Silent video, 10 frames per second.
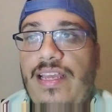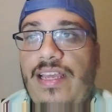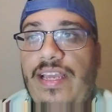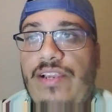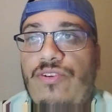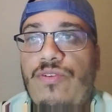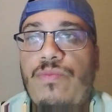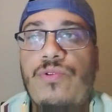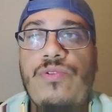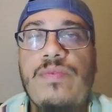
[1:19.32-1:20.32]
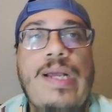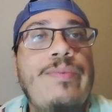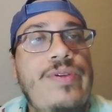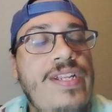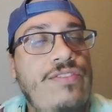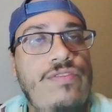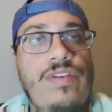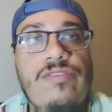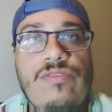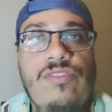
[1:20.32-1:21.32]
Et que mon nombre d'abonnés, de toute
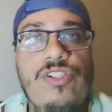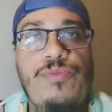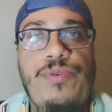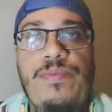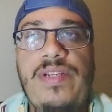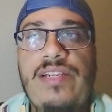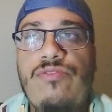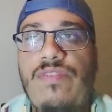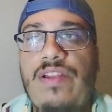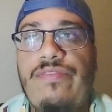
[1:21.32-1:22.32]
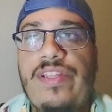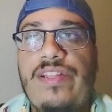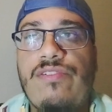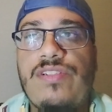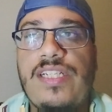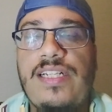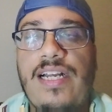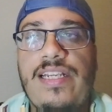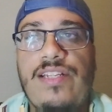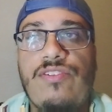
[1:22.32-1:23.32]
façon, quand je publie une nouvelle vidéo ces
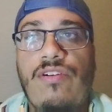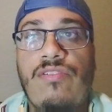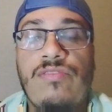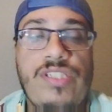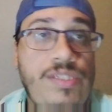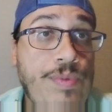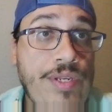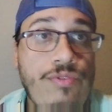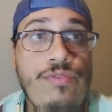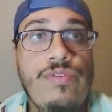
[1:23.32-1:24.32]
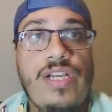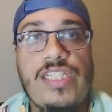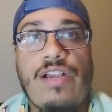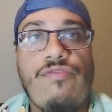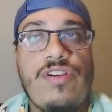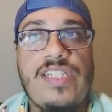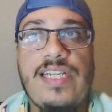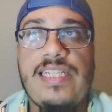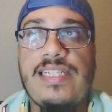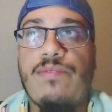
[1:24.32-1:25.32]
derniers temps, diminue. À chaque fois,
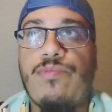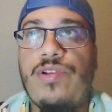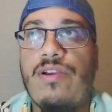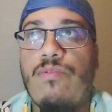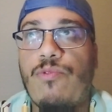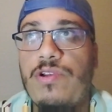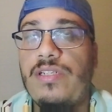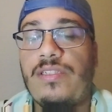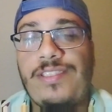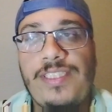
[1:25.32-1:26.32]
j'ai des abonnés en moins.